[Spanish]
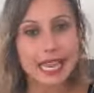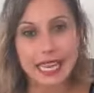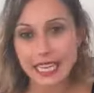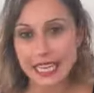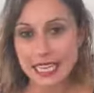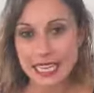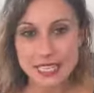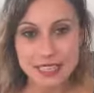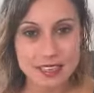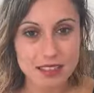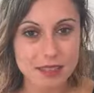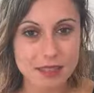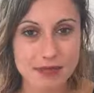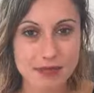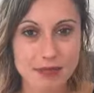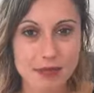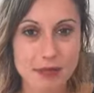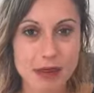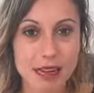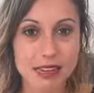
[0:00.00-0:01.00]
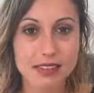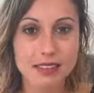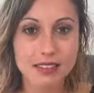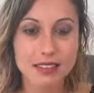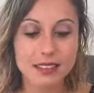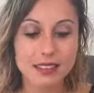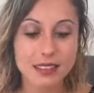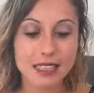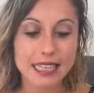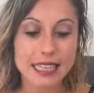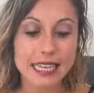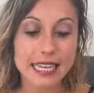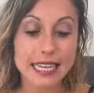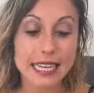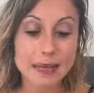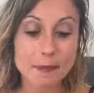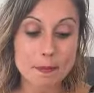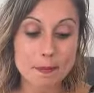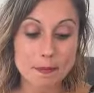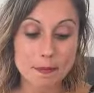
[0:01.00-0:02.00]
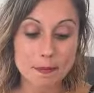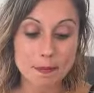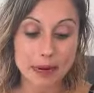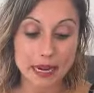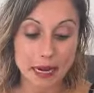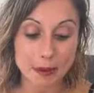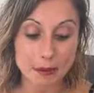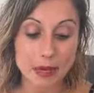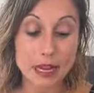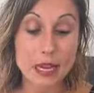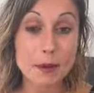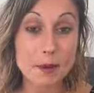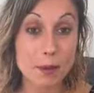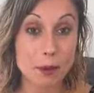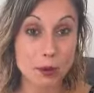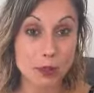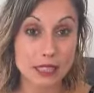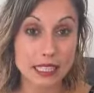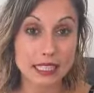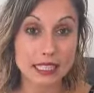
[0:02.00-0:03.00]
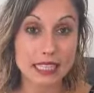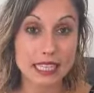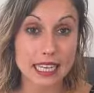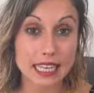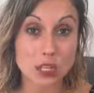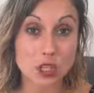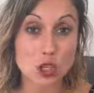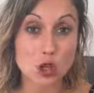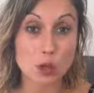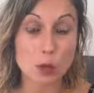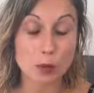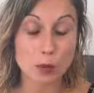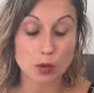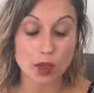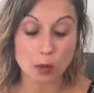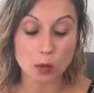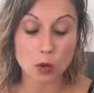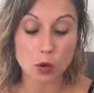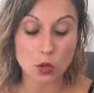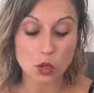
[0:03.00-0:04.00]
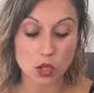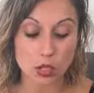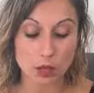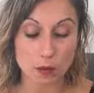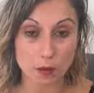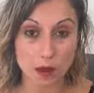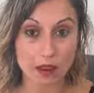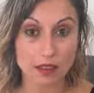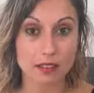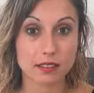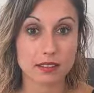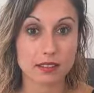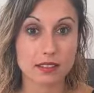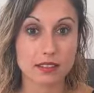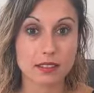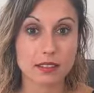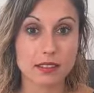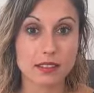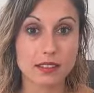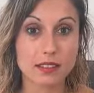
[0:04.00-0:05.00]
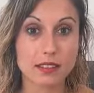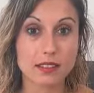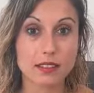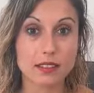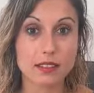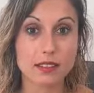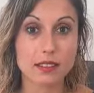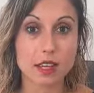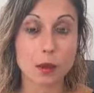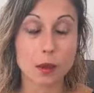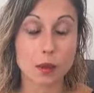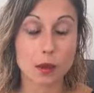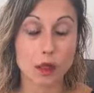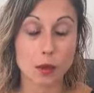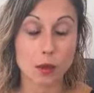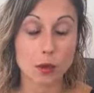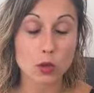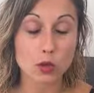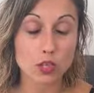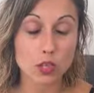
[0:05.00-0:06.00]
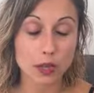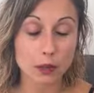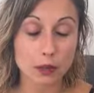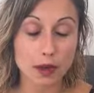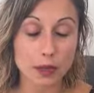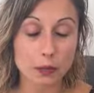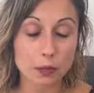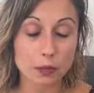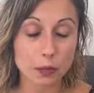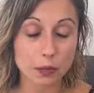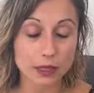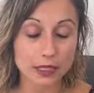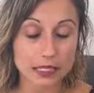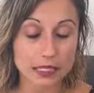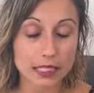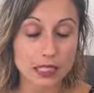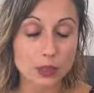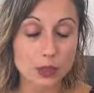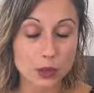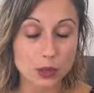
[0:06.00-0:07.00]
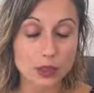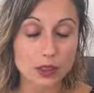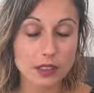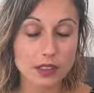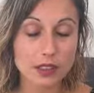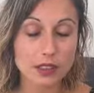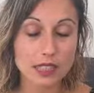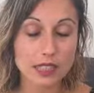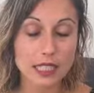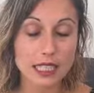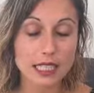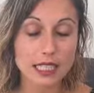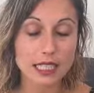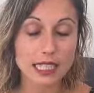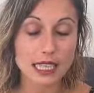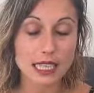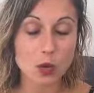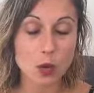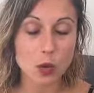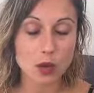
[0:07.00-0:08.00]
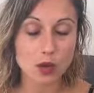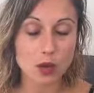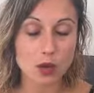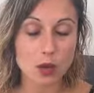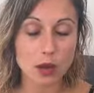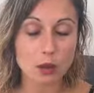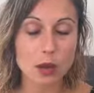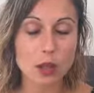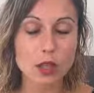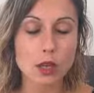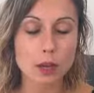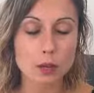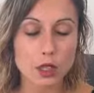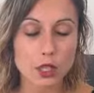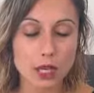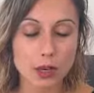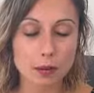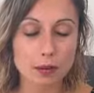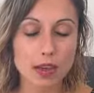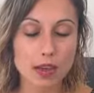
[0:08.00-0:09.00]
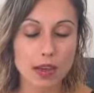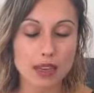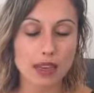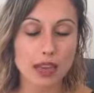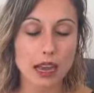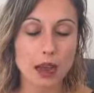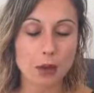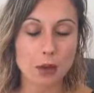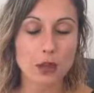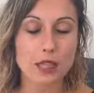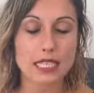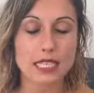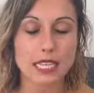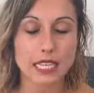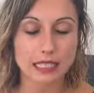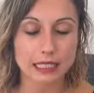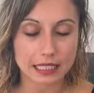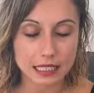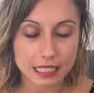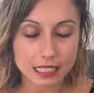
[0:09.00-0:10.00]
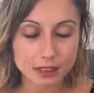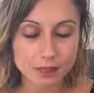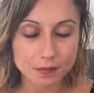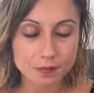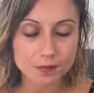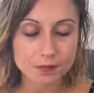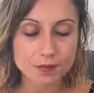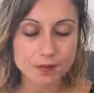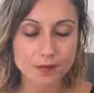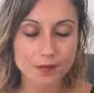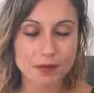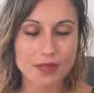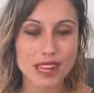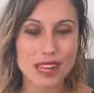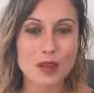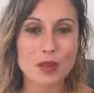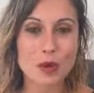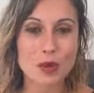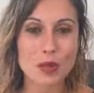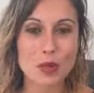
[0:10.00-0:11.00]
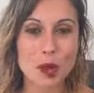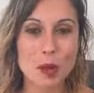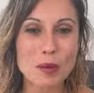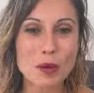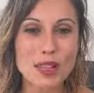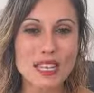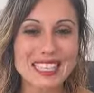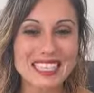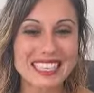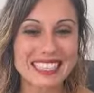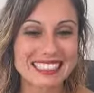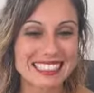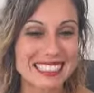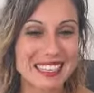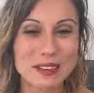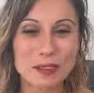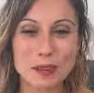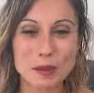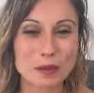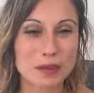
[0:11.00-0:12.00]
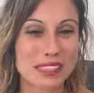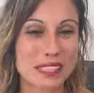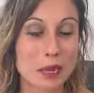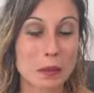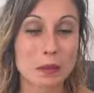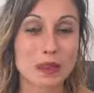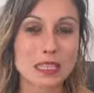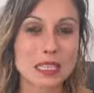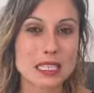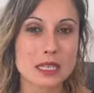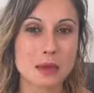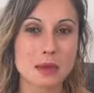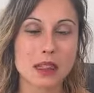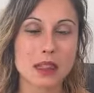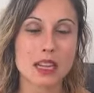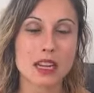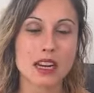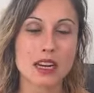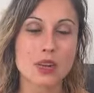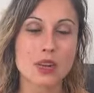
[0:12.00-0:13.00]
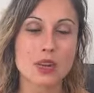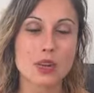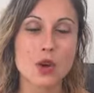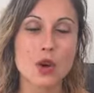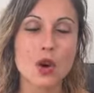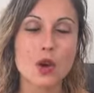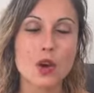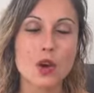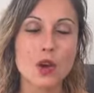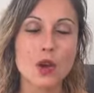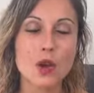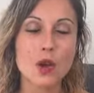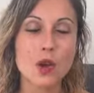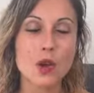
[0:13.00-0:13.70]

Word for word: X, ¿vale? Y para mí es importante que eso lo podamos observar, que lo podamos observar un momentito. Y cuando yo hablo de observar, hablo de sentir. Y cuando hablo de sentir, automáticamente se me cierran los ojos